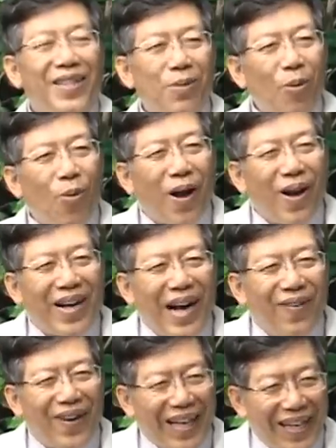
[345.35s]
这么我靠，
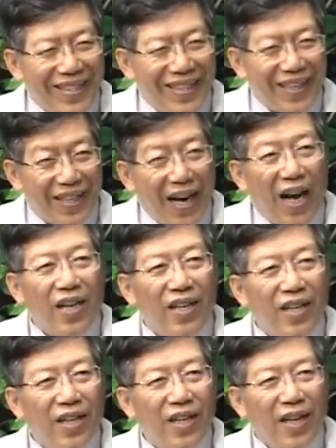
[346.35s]
抗氧化剂有啊？
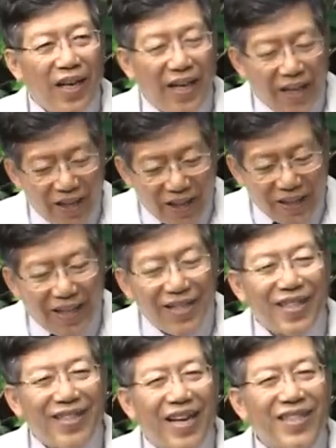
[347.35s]
一原
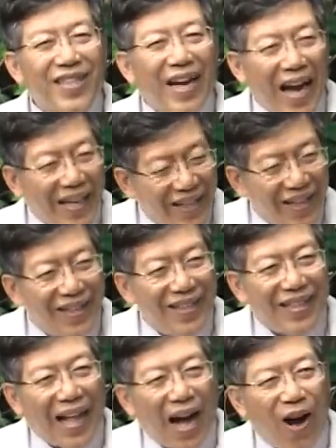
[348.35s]
则上是还可
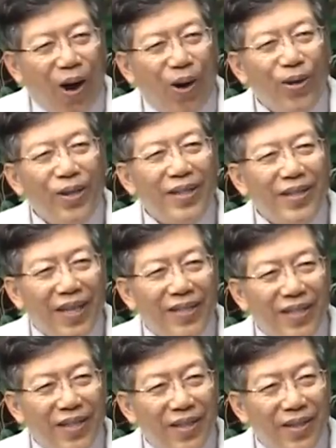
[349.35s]
以啦，哈，但
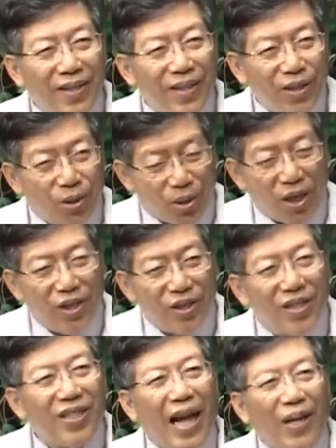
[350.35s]
是有的人
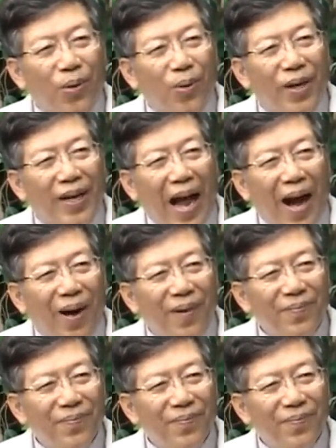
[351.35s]
吃太多了啦。